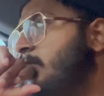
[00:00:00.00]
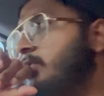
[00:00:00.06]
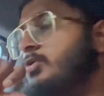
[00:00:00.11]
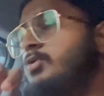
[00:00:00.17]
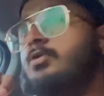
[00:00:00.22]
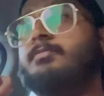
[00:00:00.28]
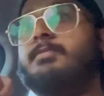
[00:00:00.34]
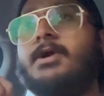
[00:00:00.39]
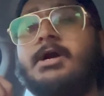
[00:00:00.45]

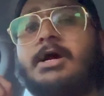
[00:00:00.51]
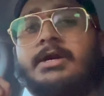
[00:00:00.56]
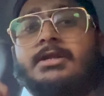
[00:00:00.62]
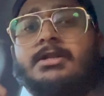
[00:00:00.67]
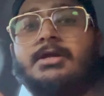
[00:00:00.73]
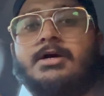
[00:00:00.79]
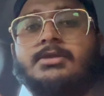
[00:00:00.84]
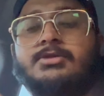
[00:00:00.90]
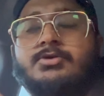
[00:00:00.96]
तो मैं गाड़ी
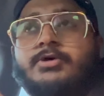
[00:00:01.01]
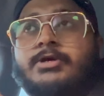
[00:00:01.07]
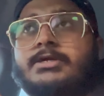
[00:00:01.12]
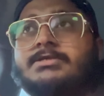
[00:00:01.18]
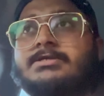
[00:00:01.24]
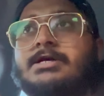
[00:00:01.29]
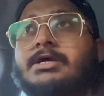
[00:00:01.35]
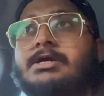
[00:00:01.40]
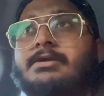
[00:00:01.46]
लगाता हूँ एक
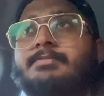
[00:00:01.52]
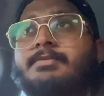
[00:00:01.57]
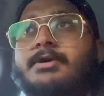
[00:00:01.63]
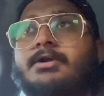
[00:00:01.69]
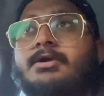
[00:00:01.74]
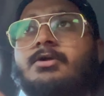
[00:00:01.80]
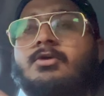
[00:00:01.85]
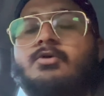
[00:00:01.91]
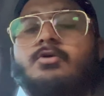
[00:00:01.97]
साइड
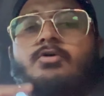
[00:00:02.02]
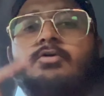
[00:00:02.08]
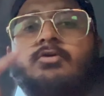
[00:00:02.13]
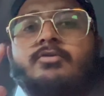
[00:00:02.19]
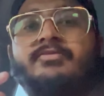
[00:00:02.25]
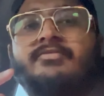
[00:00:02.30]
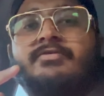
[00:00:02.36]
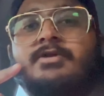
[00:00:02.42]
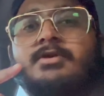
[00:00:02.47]
पर
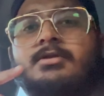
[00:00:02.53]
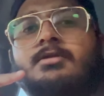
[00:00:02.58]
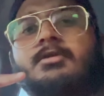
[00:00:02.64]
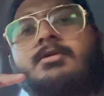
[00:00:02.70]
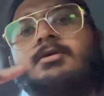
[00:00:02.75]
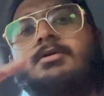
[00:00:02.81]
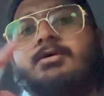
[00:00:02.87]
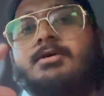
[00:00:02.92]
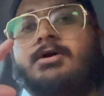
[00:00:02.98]
और फिर
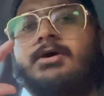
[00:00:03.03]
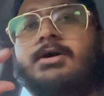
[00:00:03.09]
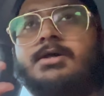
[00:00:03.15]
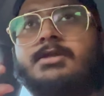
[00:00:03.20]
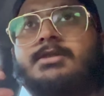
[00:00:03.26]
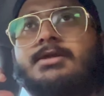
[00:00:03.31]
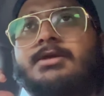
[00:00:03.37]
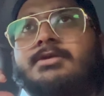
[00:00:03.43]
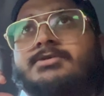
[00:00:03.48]

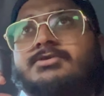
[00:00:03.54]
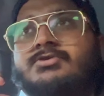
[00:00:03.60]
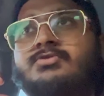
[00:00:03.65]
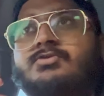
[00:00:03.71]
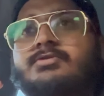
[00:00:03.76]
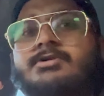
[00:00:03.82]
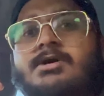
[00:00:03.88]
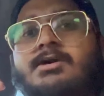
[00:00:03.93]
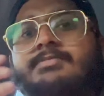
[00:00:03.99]
खाते हैं
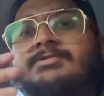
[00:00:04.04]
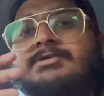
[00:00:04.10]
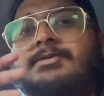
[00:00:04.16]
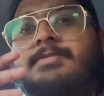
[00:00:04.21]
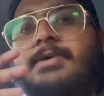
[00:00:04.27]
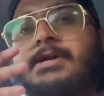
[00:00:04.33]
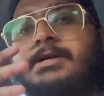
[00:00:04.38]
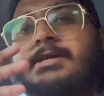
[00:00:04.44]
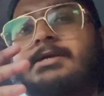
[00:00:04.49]
इसको आराम से
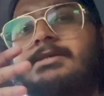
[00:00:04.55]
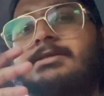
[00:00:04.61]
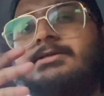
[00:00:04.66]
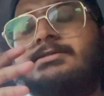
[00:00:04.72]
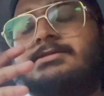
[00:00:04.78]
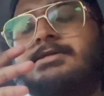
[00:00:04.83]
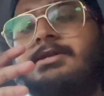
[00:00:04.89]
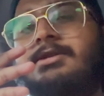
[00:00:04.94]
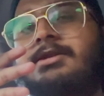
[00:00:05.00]
बैठ के
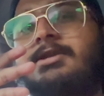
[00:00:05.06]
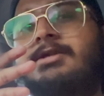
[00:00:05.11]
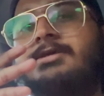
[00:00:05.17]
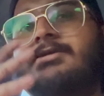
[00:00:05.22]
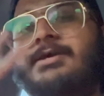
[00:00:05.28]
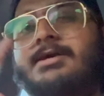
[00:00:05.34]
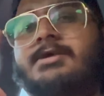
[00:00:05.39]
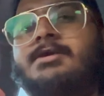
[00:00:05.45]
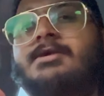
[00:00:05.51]
तसली
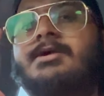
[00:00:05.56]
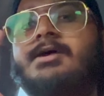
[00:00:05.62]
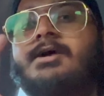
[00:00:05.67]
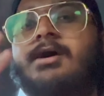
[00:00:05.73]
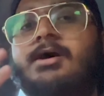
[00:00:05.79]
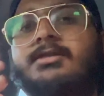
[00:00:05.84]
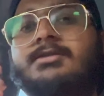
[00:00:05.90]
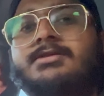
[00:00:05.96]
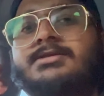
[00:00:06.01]
से
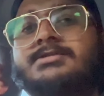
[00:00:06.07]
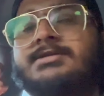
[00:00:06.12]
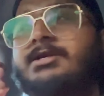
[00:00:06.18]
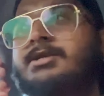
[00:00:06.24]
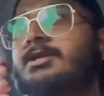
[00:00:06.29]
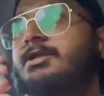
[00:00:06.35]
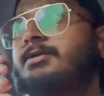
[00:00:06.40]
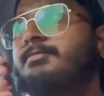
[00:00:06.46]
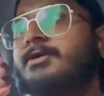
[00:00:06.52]
अब
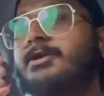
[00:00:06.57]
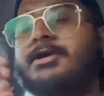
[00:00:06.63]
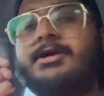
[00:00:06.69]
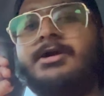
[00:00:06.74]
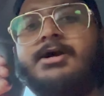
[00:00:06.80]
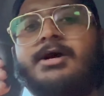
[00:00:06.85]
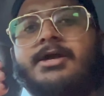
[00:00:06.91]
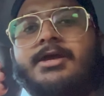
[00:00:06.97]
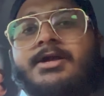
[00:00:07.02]
तसली भर के
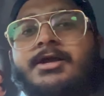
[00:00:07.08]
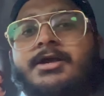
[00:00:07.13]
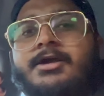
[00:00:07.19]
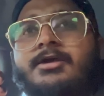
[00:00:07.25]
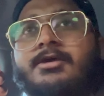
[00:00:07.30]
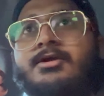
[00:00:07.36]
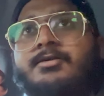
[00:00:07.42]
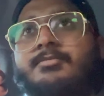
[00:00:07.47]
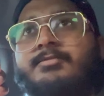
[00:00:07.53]
खाएंगे
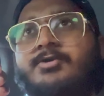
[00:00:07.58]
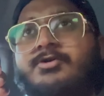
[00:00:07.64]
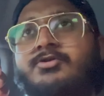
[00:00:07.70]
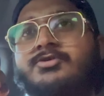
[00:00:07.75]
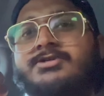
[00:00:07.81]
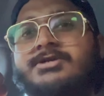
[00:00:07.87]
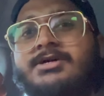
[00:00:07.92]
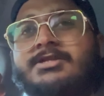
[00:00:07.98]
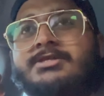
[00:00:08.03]

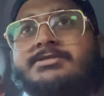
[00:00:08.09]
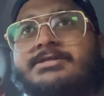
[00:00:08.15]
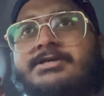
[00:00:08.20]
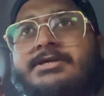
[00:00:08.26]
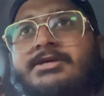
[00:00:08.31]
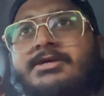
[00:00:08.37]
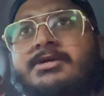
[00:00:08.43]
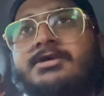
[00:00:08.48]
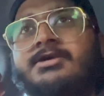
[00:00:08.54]
बिकॉज़ कल
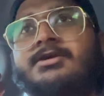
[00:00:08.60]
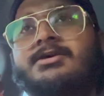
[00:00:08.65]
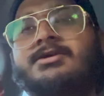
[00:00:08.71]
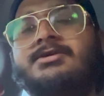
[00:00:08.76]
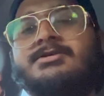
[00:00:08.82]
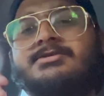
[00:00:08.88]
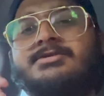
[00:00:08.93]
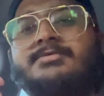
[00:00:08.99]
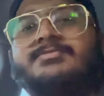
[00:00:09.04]
से
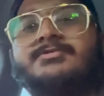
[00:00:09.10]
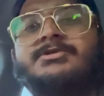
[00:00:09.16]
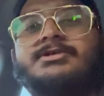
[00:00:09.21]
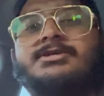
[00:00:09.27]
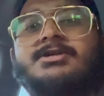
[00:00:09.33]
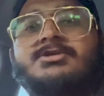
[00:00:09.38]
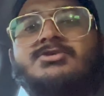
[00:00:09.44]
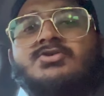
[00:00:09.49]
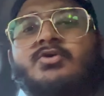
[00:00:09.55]
सब
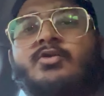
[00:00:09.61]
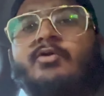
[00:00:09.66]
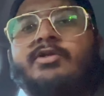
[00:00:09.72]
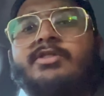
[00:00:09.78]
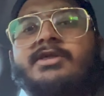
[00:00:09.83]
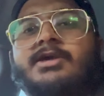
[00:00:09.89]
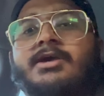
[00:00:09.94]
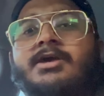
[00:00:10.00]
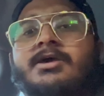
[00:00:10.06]
चीज़ें
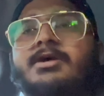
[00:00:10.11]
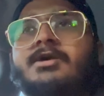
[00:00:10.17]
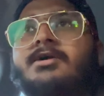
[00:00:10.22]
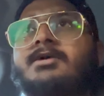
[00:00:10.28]
छोड़नी है